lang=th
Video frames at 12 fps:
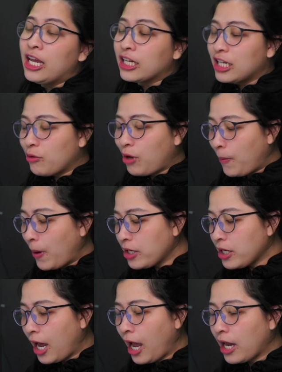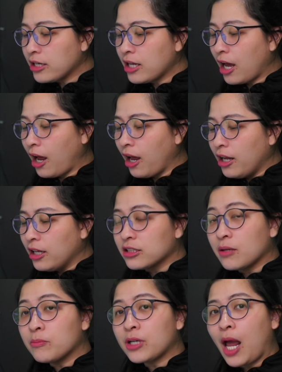เกี่ยวกับ HDR เนี่ย
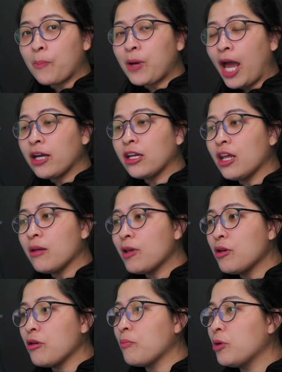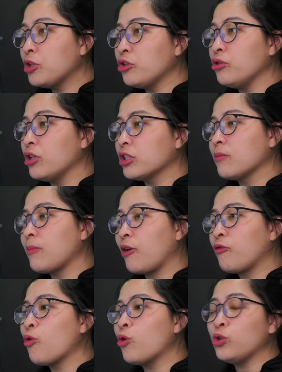สำหรับท่านที่มีมือถือหรือสมาร์ท
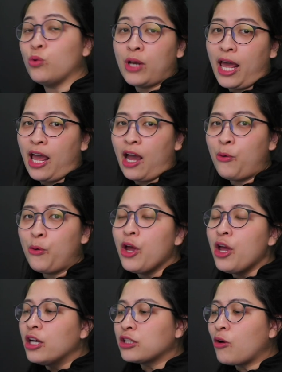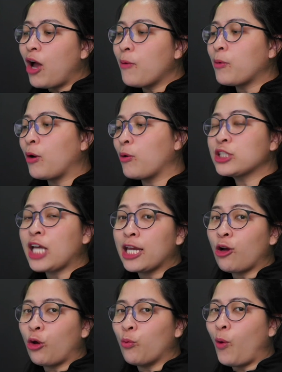โฟนอยู่แล้ว ต้องทำความเข้าใจ
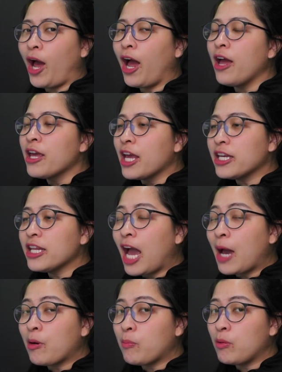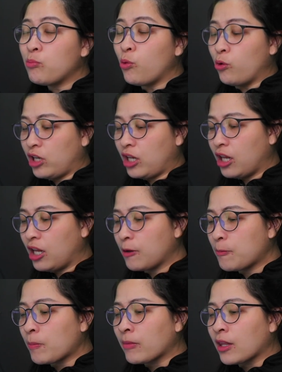ก่อนว่า HDR มันเป็นโหมดที่
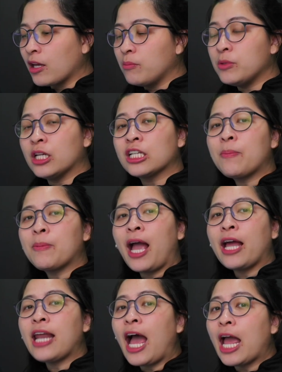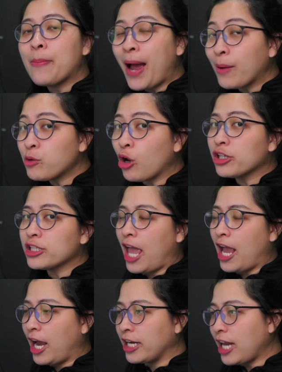เหมือนกับการถ่ายภาพย้อนแส
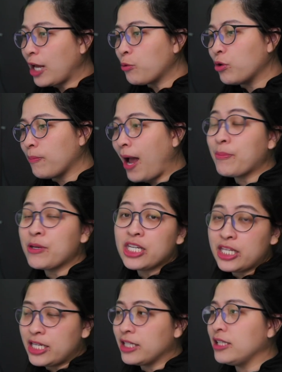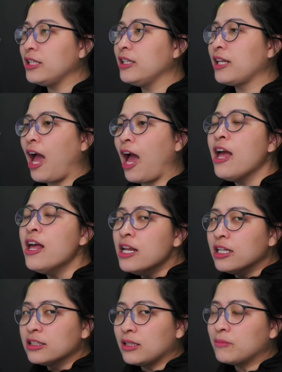งให้ได้คุณภาพที่ดียิ่งขึ้นค่ะ
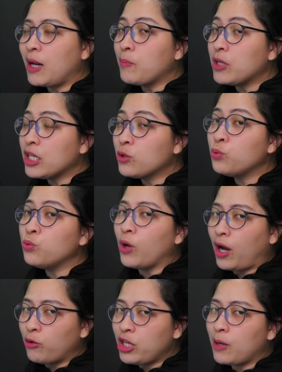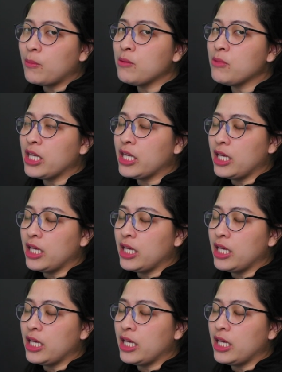สำหรับมินิทัวเขายังไม่มี